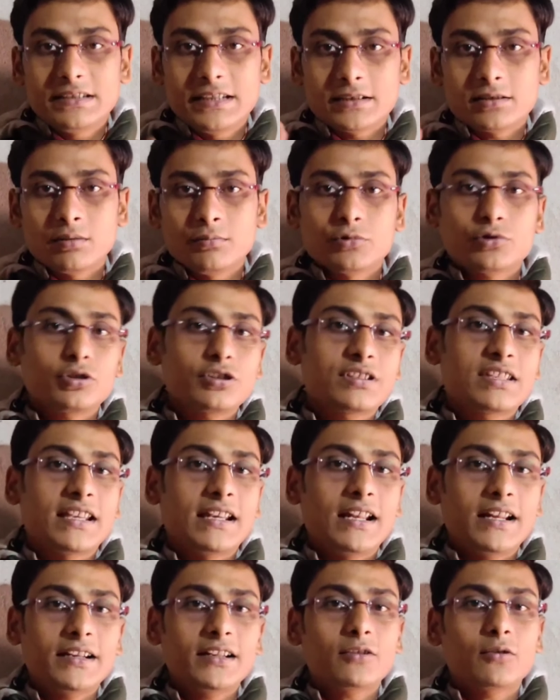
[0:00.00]
যে সমস্ত
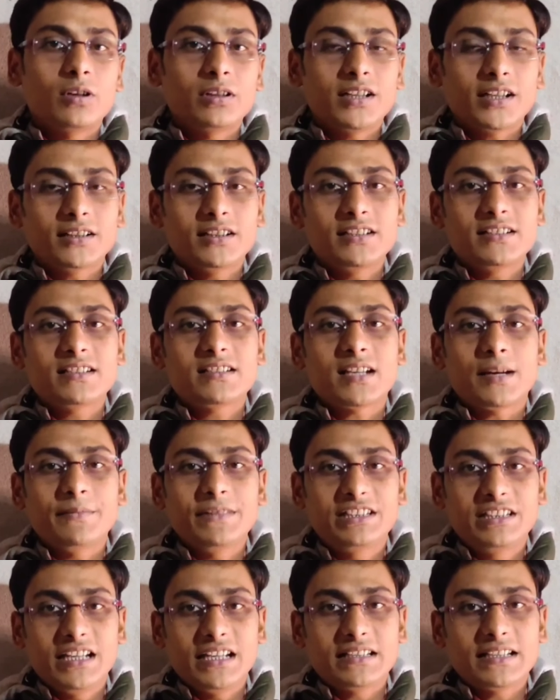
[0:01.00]
সেলারের কন্ট্যাক্ট ডিটেলস
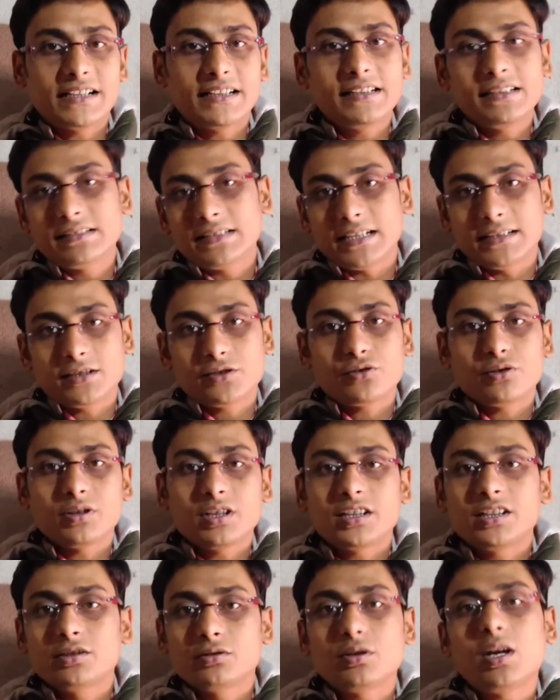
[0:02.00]
আমি দিয়ে থাকি তাদের
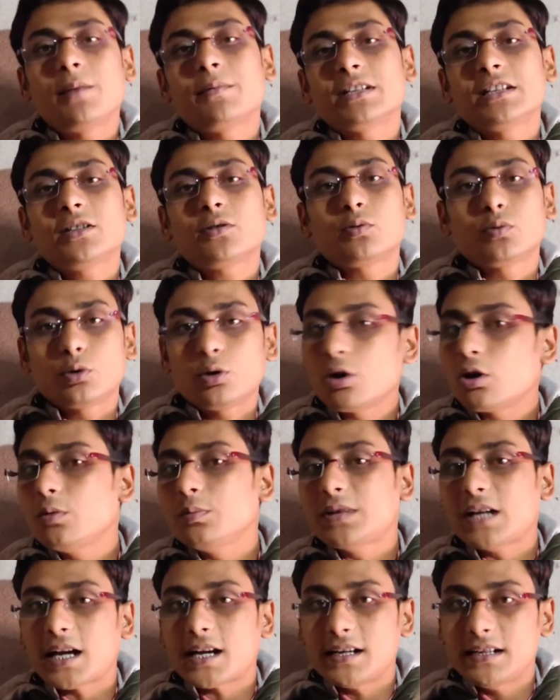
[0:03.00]
সঙ্গে কিন্তু আমাদের
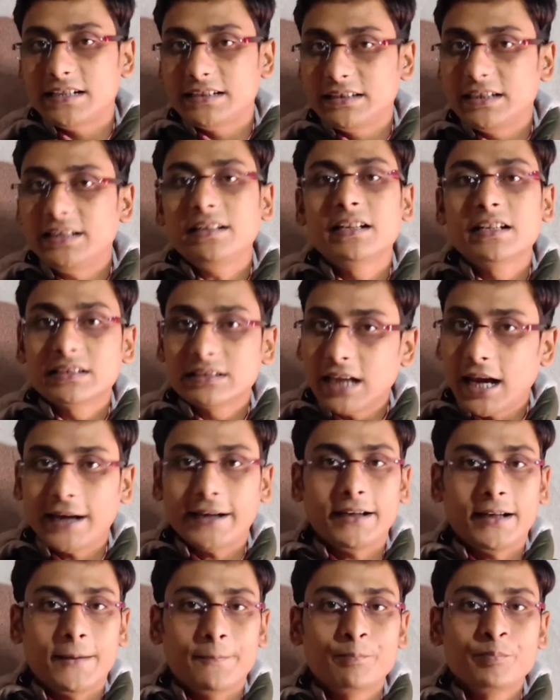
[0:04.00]
কোনোরকম টাকা লেনদেন
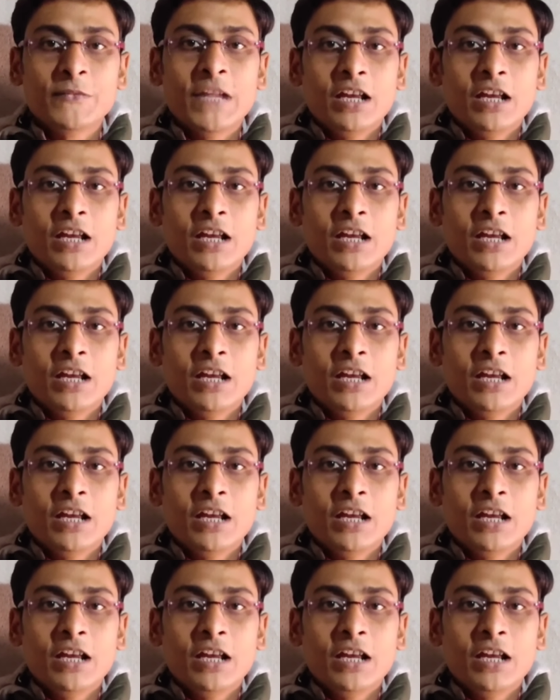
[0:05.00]
থাকে না